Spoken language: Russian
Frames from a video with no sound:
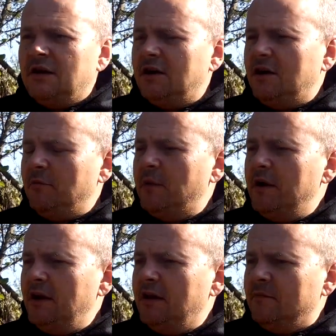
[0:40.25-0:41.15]
э,
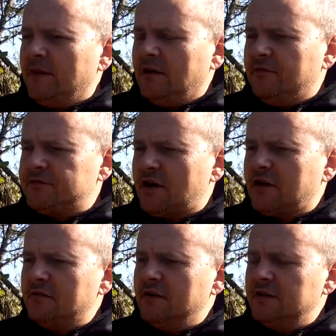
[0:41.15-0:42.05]
были в
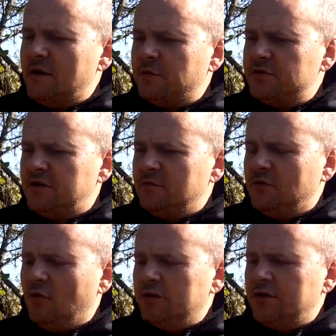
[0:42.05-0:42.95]
40-е,
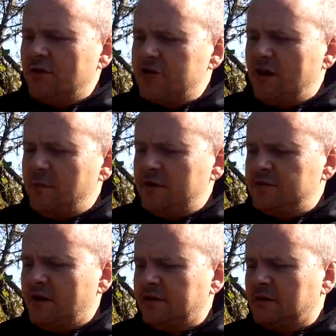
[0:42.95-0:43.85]
допустим, годы и в начале
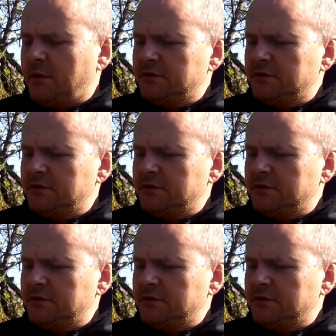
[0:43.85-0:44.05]
50-х.